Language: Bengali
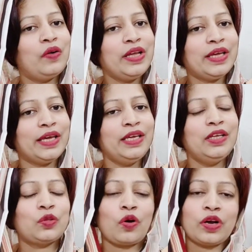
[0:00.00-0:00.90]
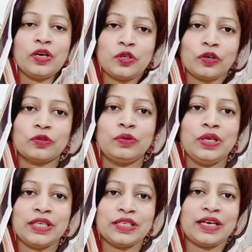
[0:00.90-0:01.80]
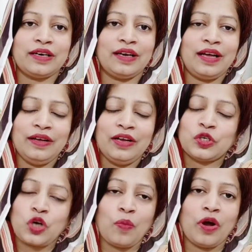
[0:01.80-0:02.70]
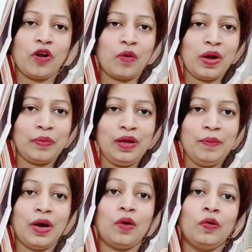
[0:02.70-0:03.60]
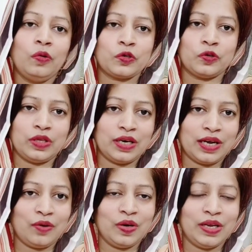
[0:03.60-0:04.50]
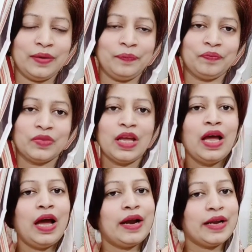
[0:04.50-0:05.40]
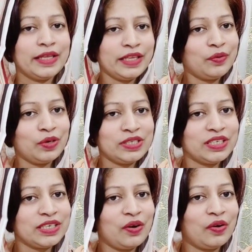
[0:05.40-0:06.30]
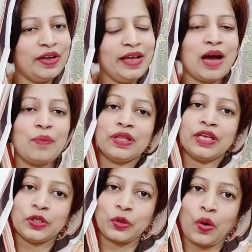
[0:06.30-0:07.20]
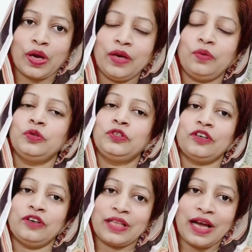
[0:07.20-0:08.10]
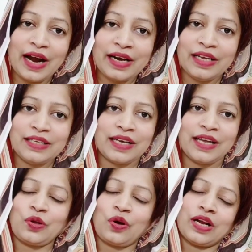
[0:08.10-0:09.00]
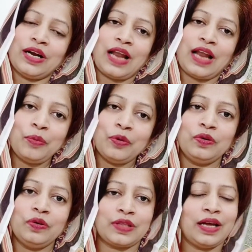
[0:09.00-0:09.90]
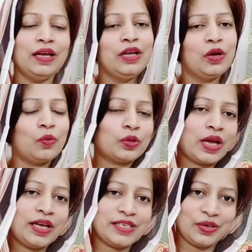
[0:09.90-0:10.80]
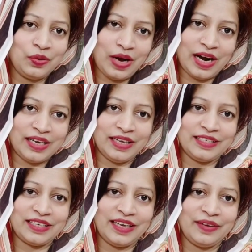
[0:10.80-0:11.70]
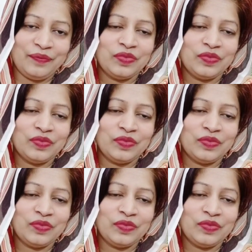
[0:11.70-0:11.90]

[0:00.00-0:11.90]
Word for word: অনেকেই ত্বকের যত্ন নিতে চান না সময়ের অভাবে বা অলসতার কারণে আর এতে করে যেটা হয় আমাদের ত্বকের উজ্জ্বলতা হারিয়ে যায় ত্বকের লাবণ্যতা কোথায় যেন হারিয়ে যায়